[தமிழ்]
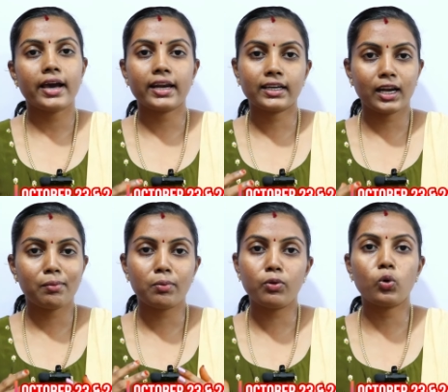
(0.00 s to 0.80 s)
டைரக்டா
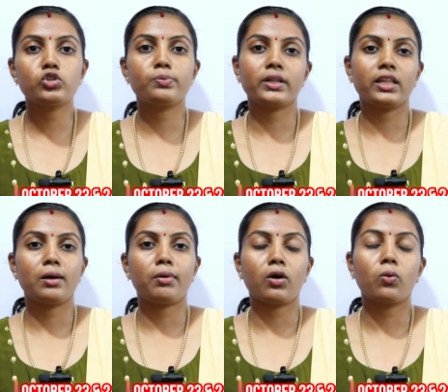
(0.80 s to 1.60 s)
நம்ம ப்ளவுஸ் பற்றி
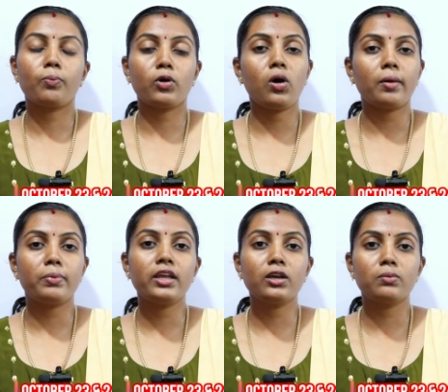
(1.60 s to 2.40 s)
தான் பார்ப்போம்
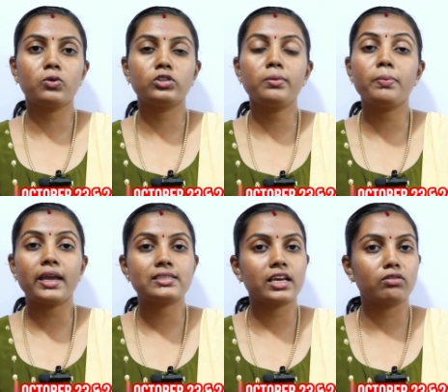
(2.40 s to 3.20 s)
அப்படிங்கும்போது
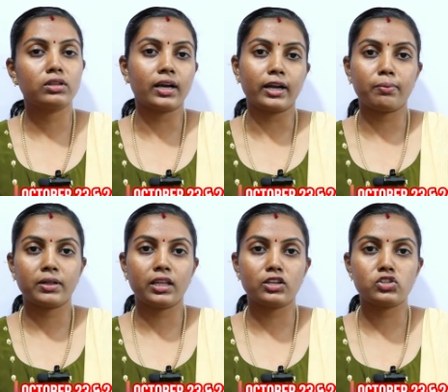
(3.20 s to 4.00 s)
பேசிக் வந்து
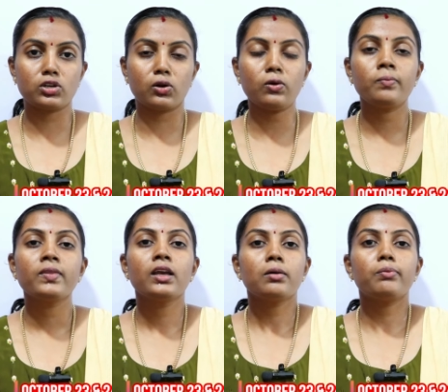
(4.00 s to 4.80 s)
கண்டிப்பாக தெரிஞ்சிருக்கணும்
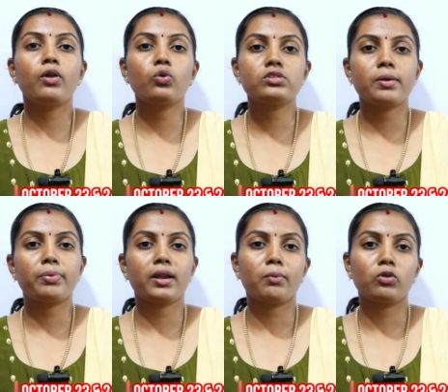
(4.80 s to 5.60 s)
ப்ளவுஸ்
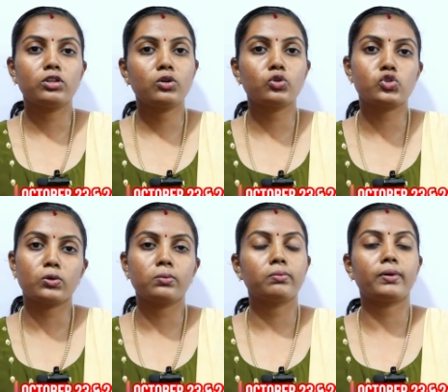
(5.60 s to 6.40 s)
எப்படி நம்ம வந்து
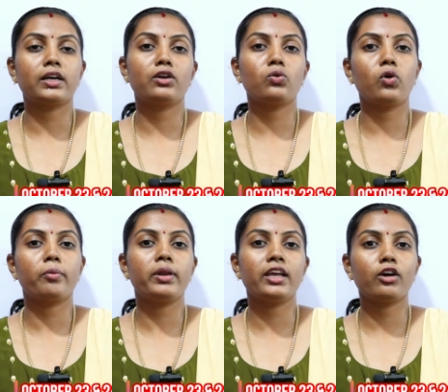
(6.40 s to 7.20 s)
கொஞ்சம் பண்ணணும்
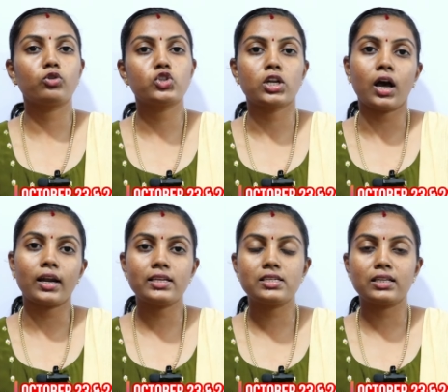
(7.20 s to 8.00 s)
அப்படிங்கிற கொஞ்சம்
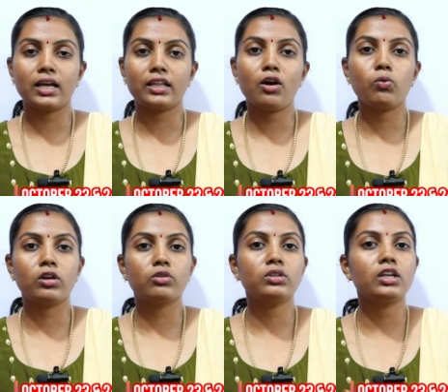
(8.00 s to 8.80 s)
நாலேஜ் இருந்தால் தான்
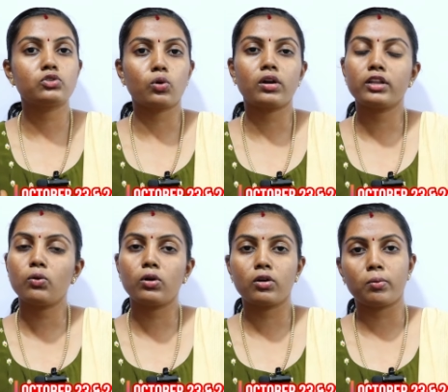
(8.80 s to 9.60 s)
உங்களுக்கு வந்து நான்
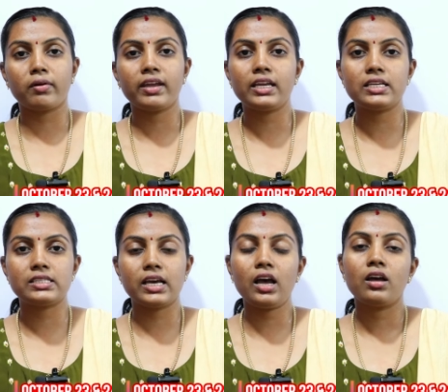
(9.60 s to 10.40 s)
சொல்கிறது உங்களுக்கு ரொம்பவே
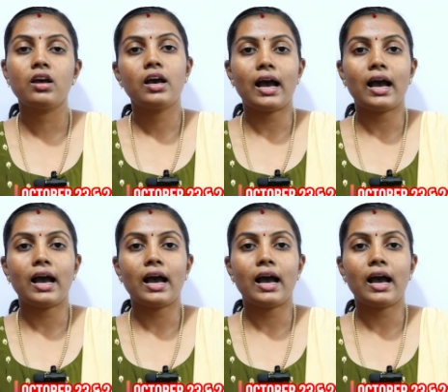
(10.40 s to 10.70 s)
ஈஸியாக